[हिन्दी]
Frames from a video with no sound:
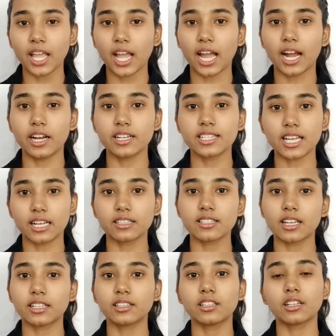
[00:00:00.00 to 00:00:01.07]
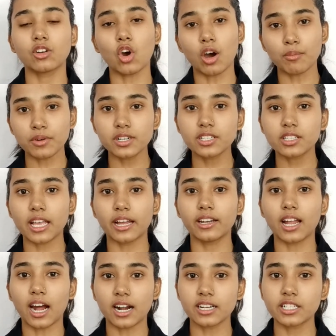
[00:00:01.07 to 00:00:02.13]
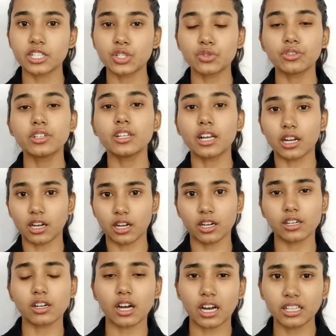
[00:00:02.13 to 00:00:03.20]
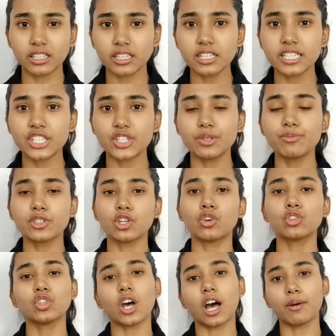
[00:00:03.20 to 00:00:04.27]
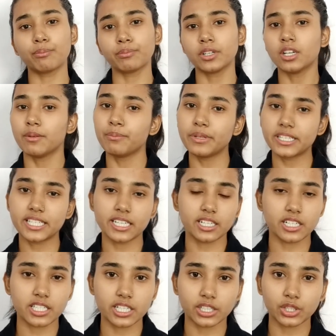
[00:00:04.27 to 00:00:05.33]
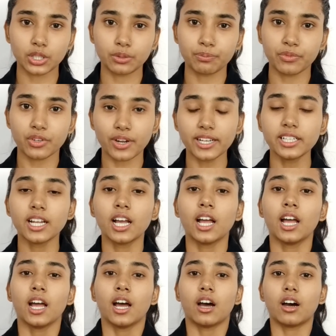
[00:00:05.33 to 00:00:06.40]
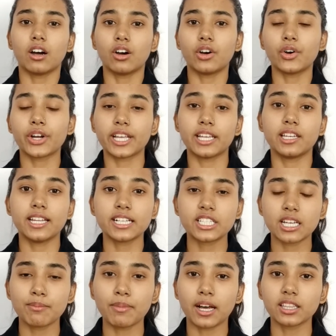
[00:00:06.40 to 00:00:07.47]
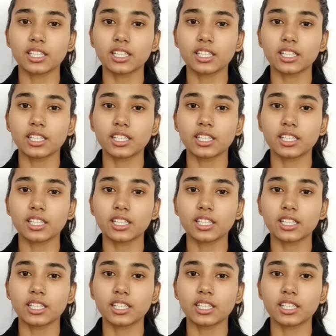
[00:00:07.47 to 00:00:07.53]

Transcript: एंड साथ साथ कॉमर्स एंड आर्ट्स स्टूडेंट अदर स्ट्रीम से हो तो आप बीसीए कर सकते हो राइट ओके नेक्स्ट हम बात